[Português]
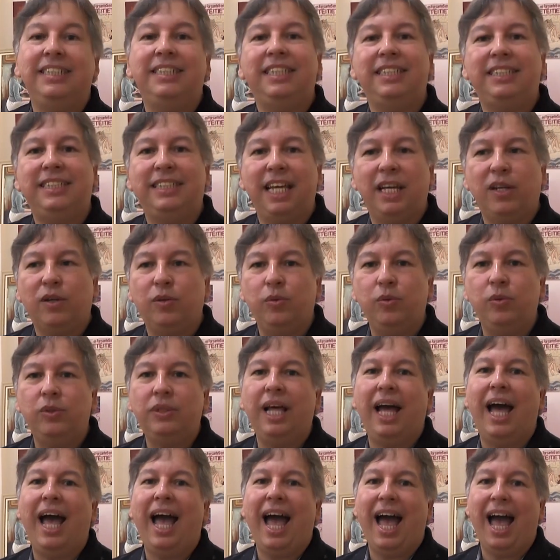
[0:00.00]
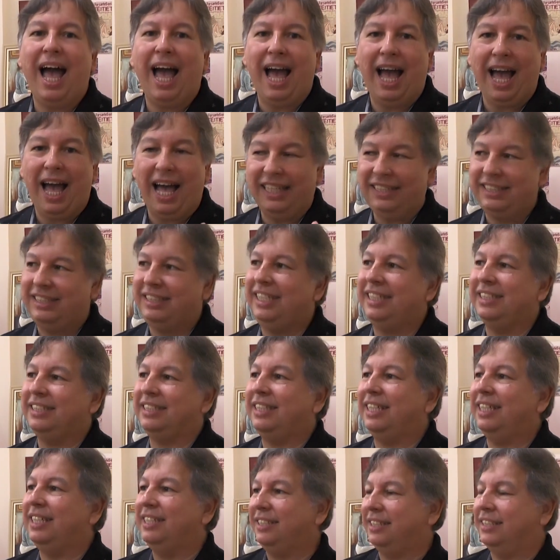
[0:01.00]
de segunda a
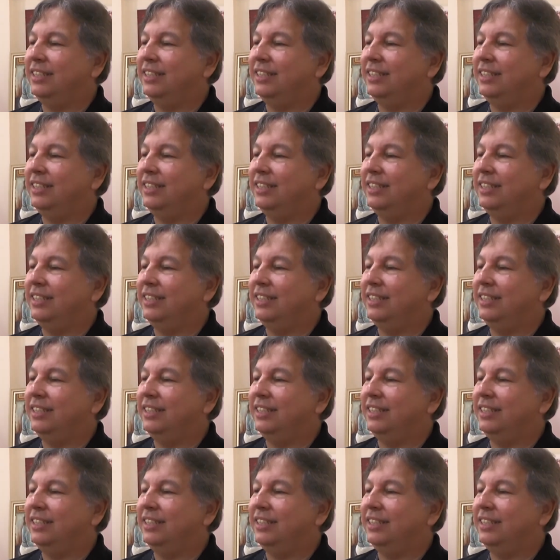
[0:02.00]
sexta.